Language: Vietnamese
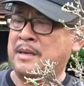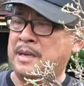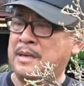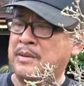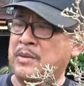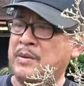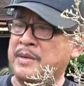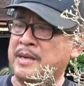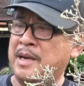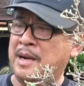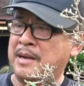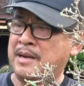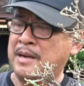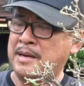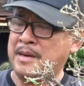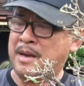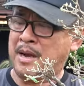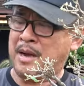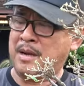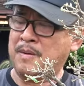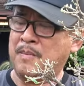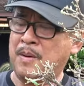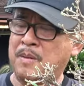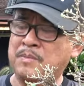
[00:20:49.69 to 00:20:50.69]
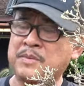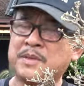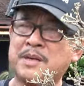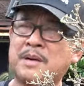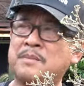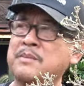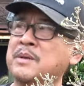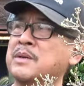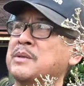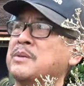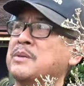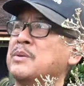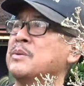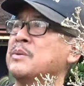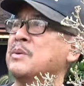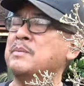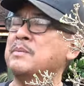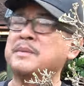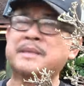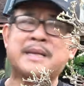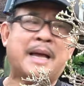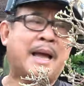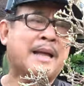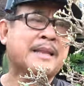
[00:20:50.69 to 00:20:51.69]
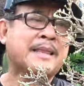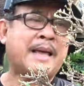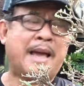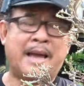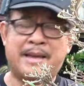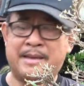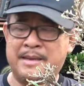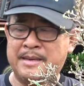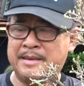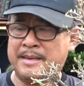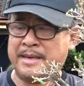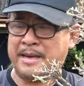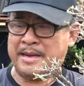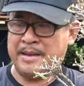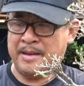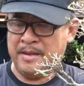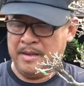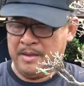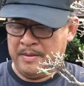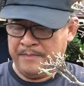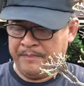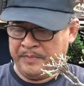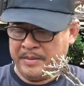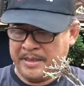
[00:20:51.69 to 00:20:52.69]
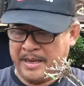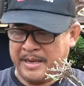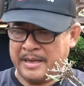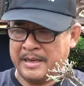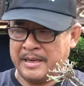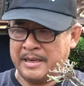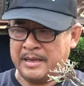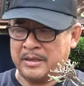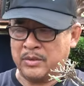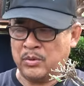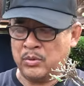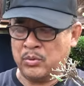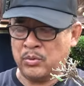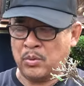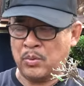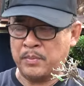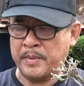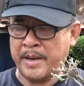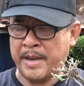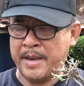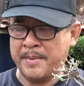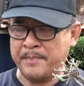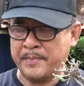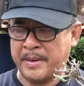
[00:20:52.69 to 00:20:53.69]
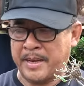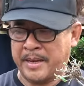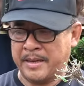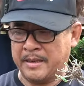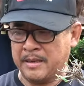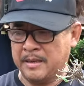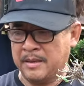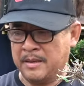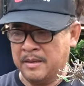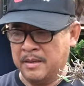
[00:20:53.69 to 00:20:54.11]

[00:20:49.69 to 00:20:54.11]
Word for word: để tôi chờ nó nở bông xong rồi tôi cũng xả tàn như vậy cây này tôi cũng ép lại